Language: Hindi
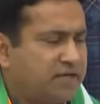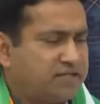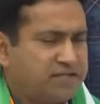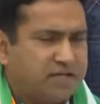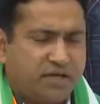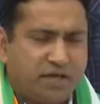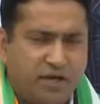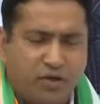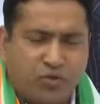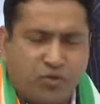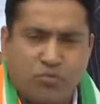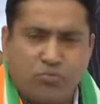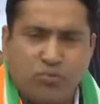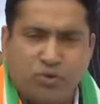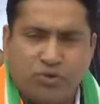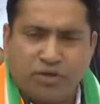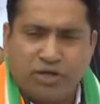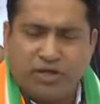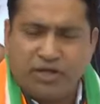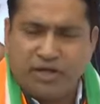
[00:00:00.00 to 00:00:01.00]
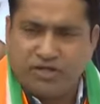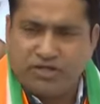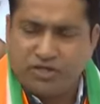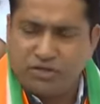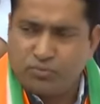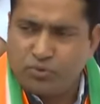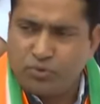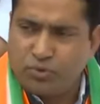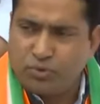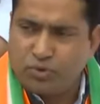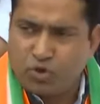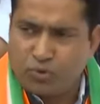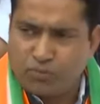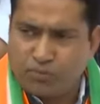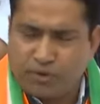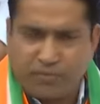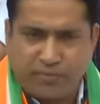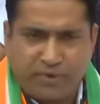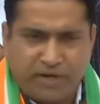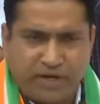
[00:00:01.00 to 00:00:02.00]
ऐसे अनेकों मुद्दे रहे जिन मुद्दों के
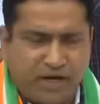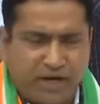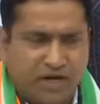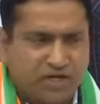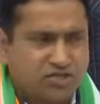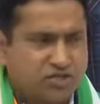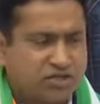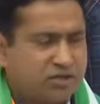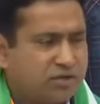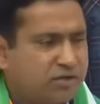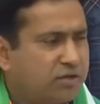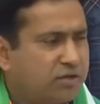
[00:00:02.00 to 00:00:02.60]
ऊपर मैंने आज